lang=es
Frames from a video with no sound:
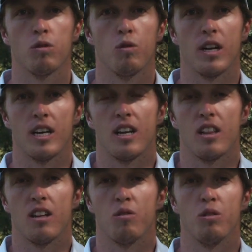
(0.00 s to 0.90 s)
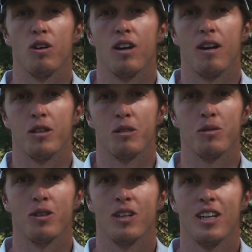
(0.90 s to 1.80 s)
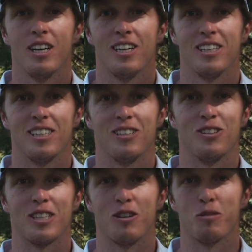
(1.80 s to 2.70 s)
cualquier circuito ahora mismo, eh, nos estamos